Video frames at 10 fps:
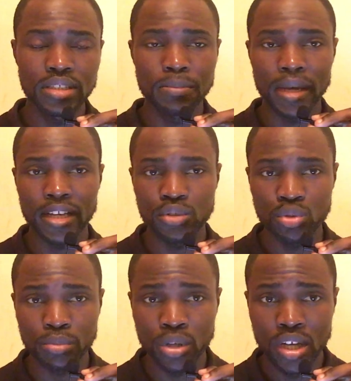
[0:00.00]
si par
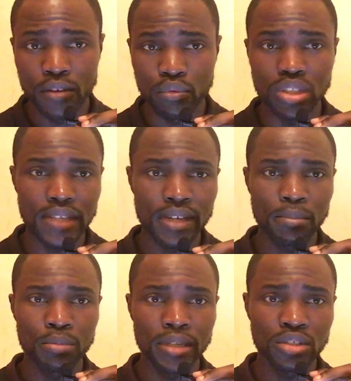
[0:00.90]
exemple vous avez un
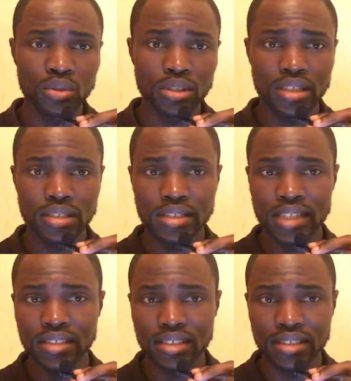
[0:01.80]
peu pas de santé, si
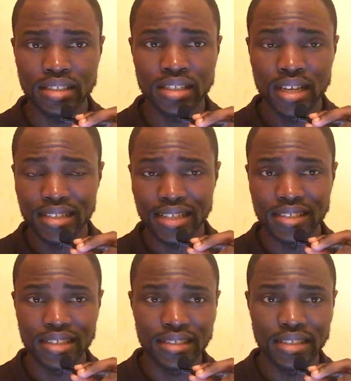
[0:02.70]
ça nécessite, ça
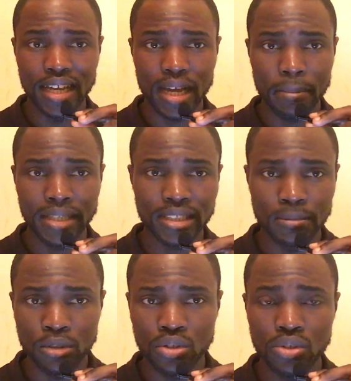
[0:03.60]
nécessite un
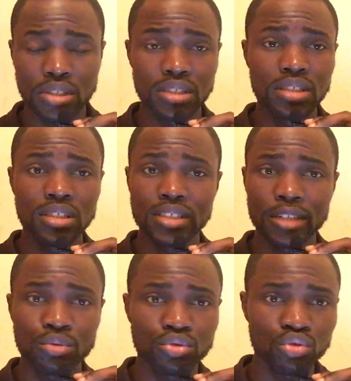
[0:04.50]
rapatriement, si
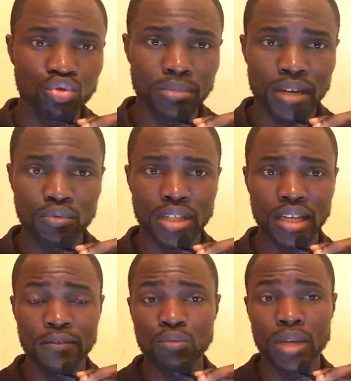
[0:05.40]
quelque chose de mal vous
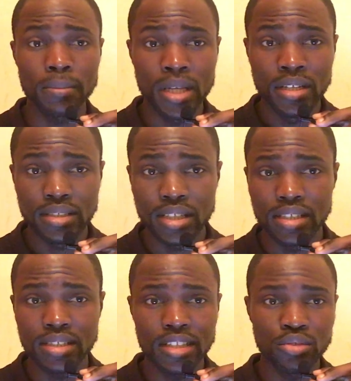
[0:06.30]
arrive ou même s'il y a
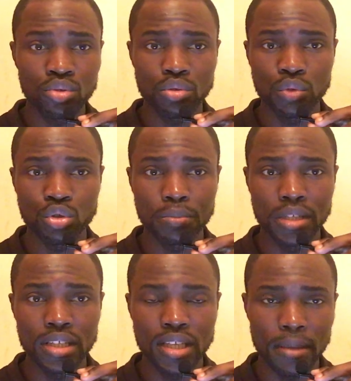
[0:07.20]
des élections dans votre
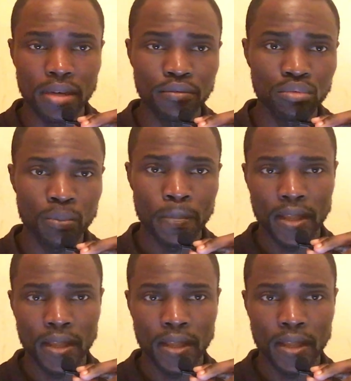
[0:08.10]
pays, ah bah vous,